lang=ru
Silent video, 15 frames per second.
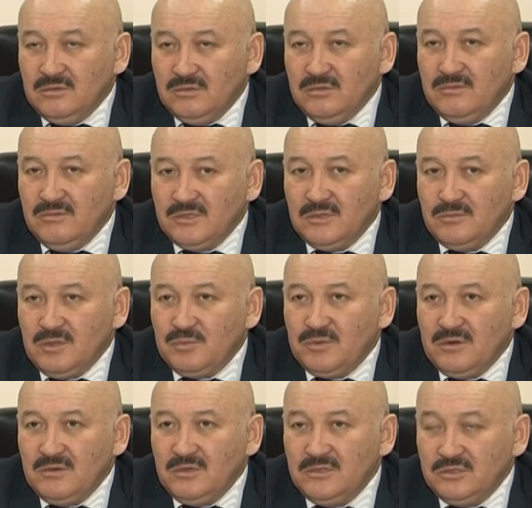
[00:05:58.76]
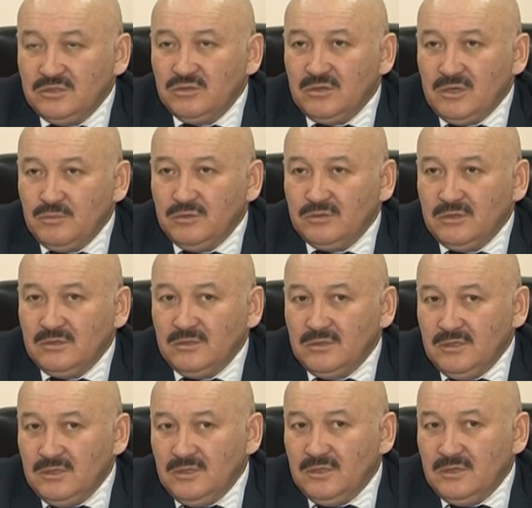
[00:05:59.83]
в этом направлении еще работать
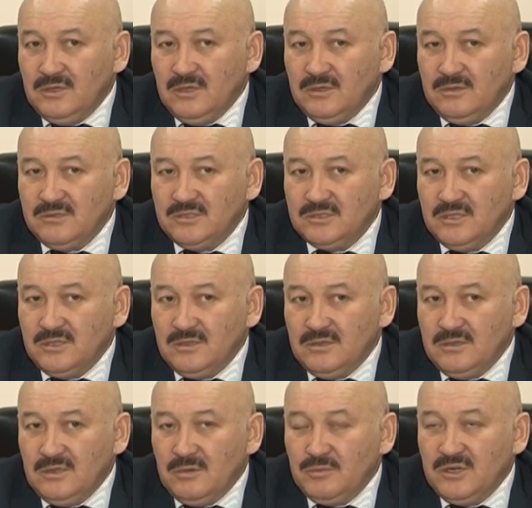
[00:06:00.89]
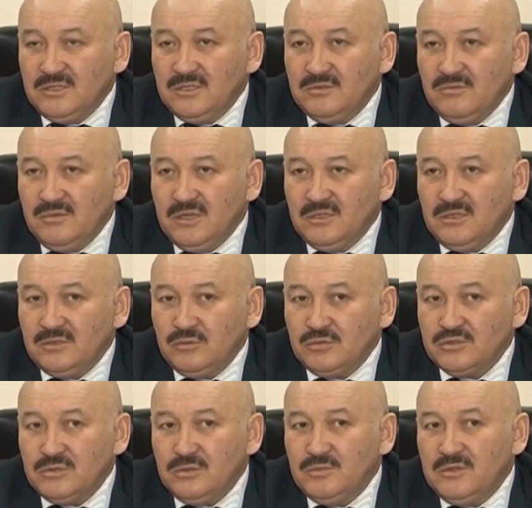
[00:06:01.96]
и, как говорится, обратить внимание на то,
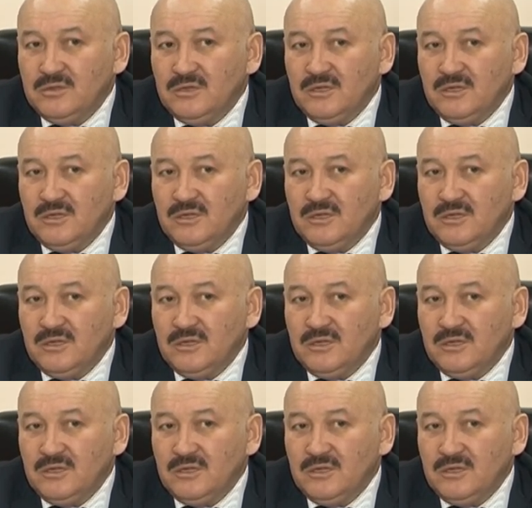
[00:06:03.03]
чтобы